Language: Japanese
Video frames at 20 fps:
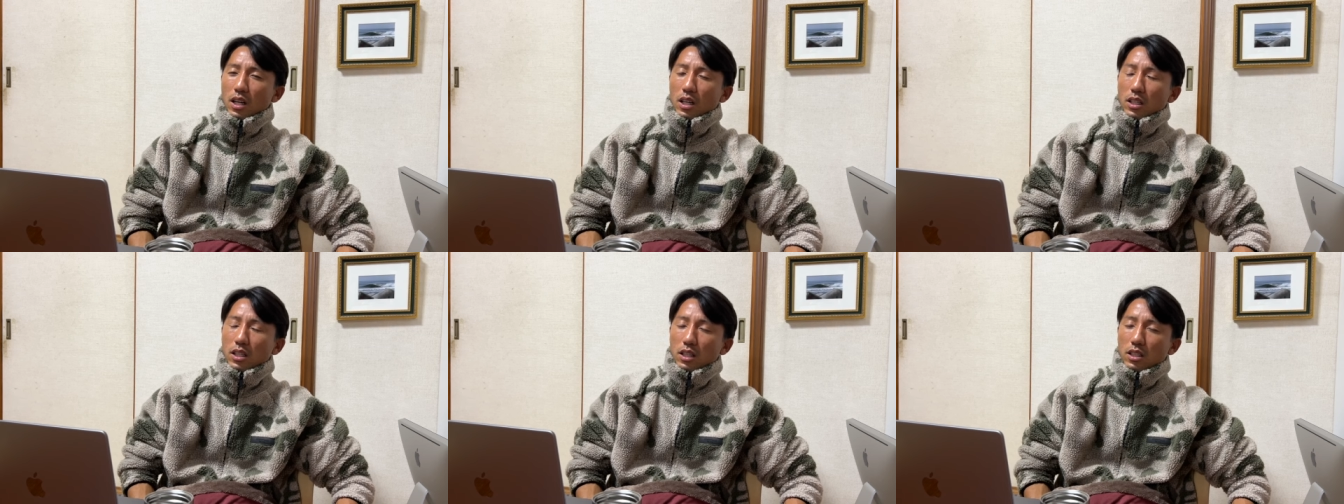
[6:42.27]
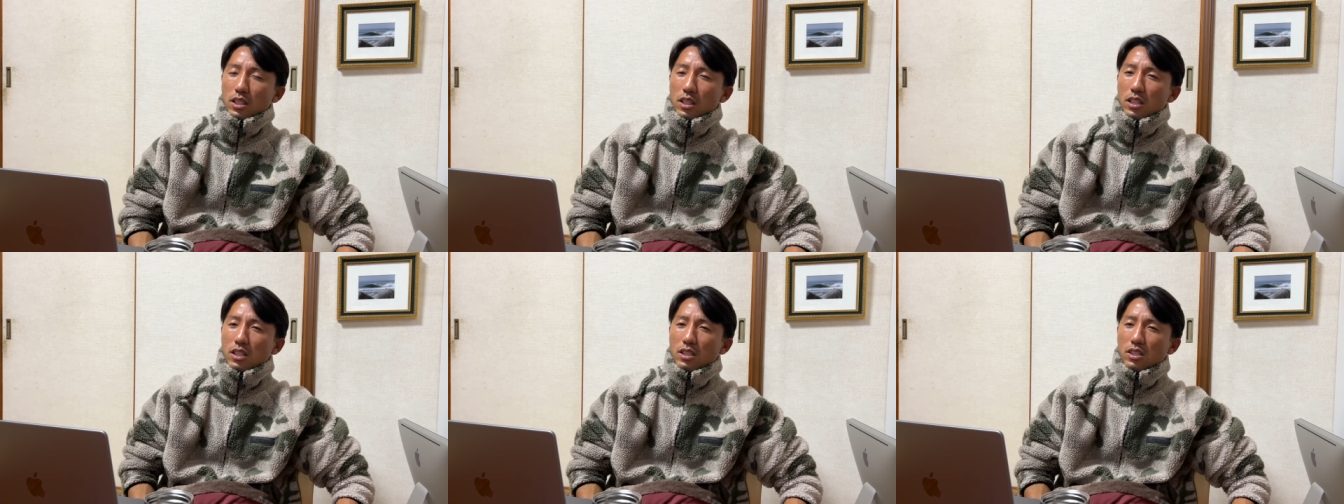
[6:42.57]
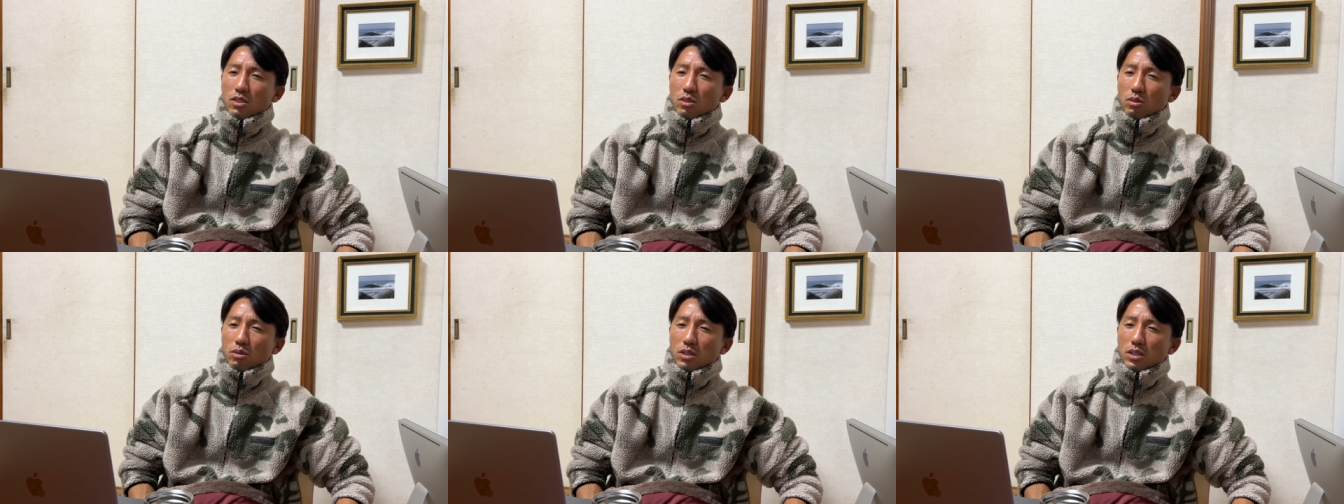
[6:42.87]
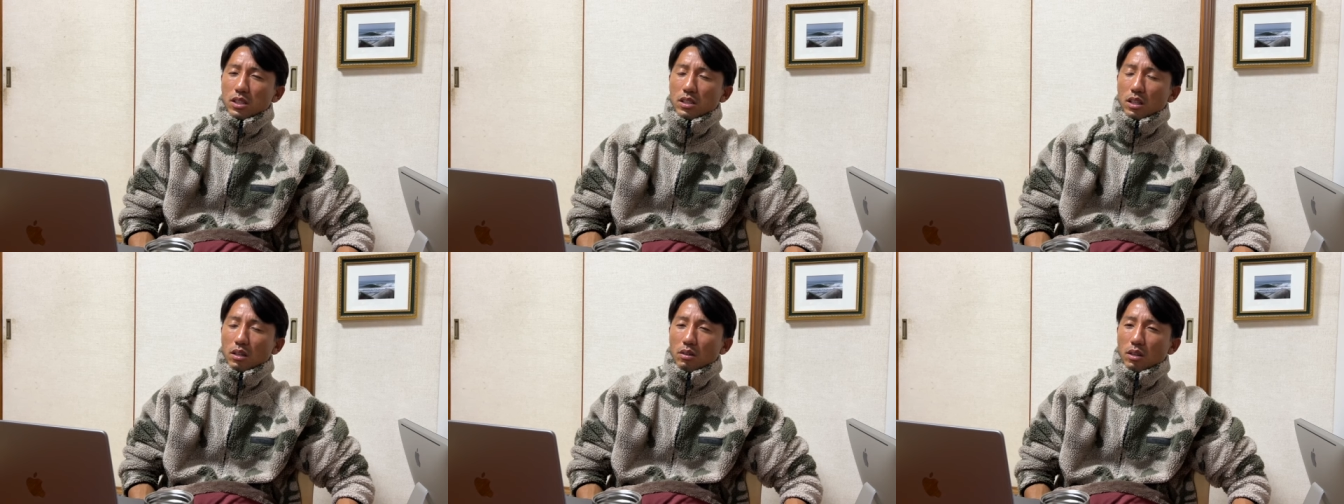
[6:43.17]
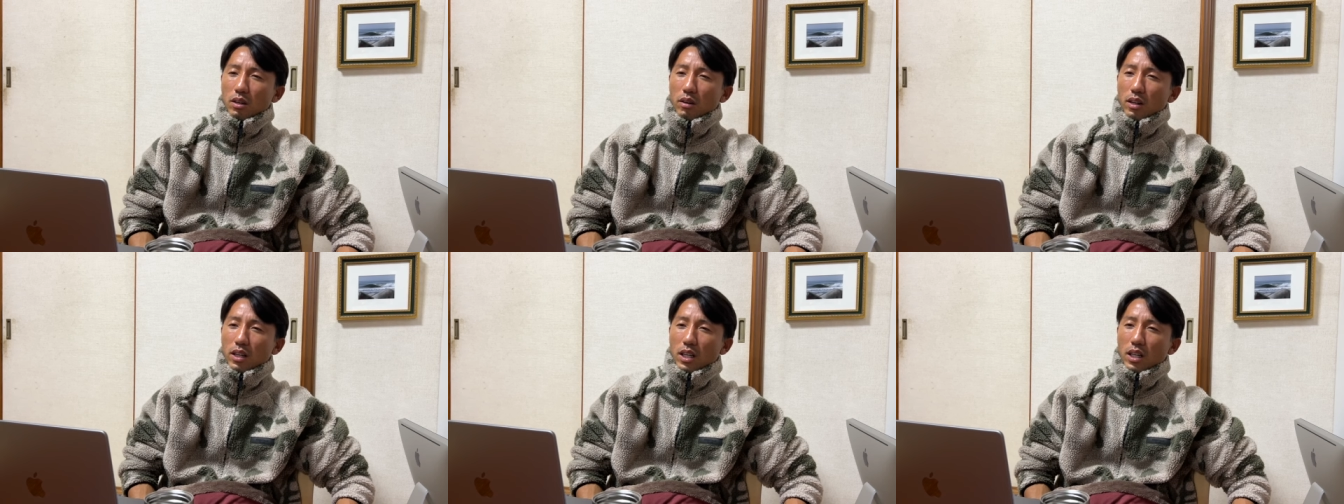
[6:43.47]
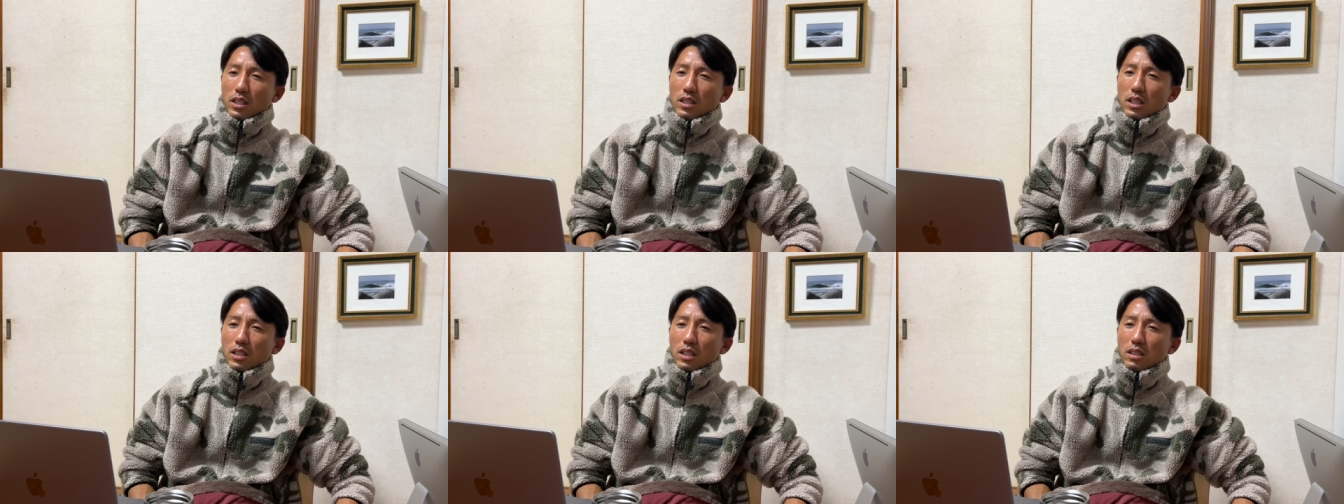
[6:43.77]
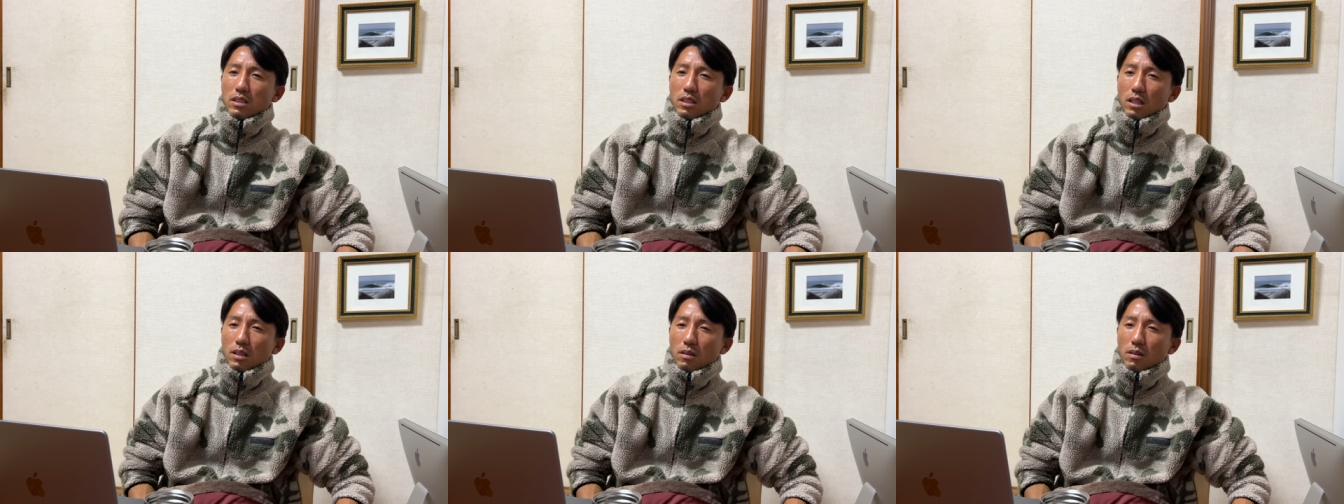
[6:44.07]
いや、緊張してたのかわかんないで
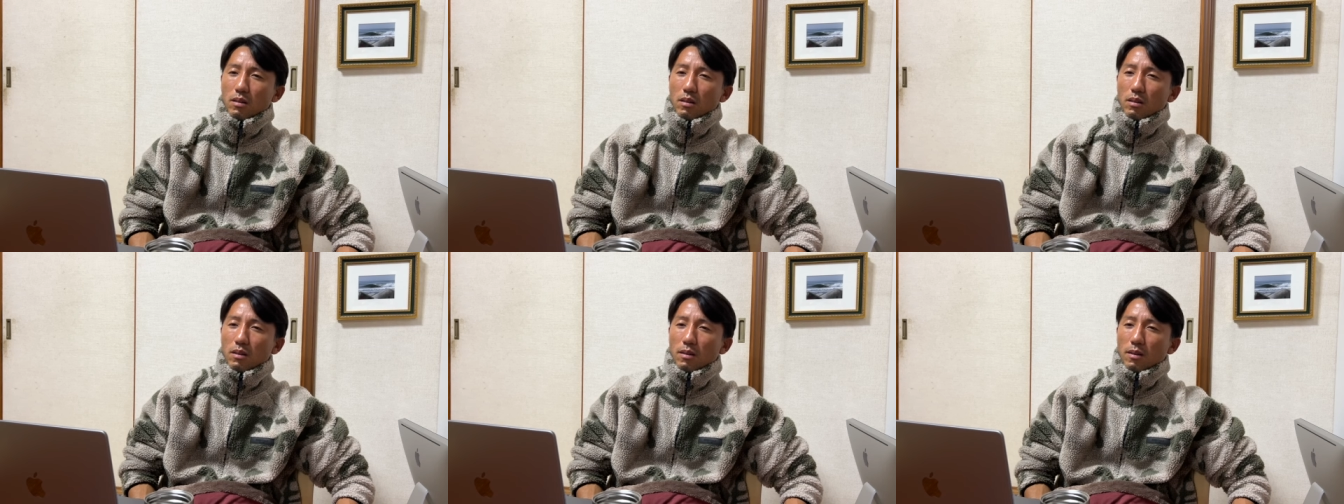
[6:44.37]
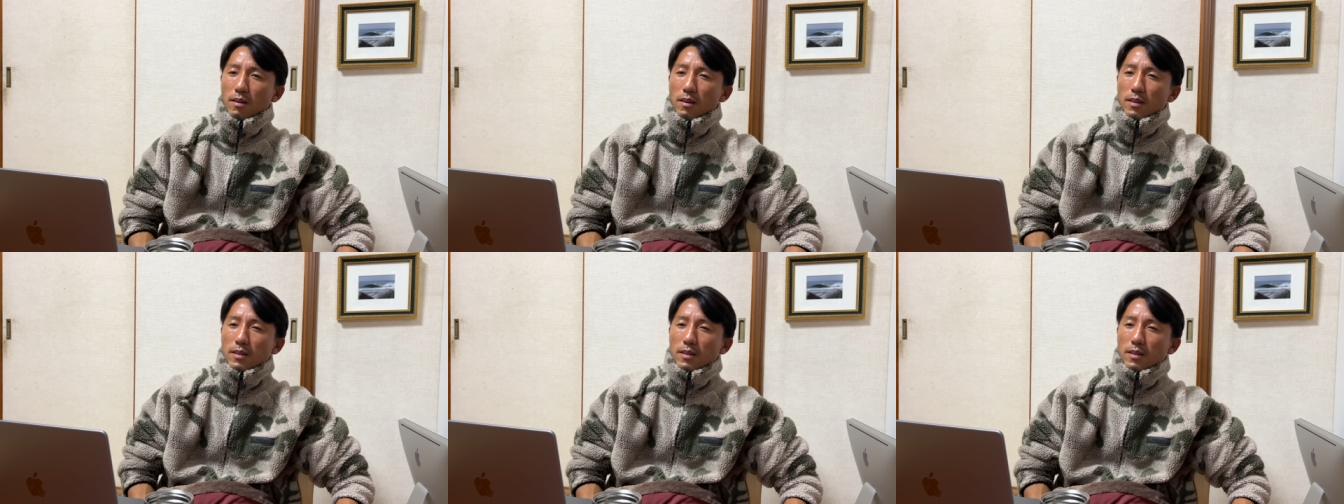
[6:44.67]
すけど、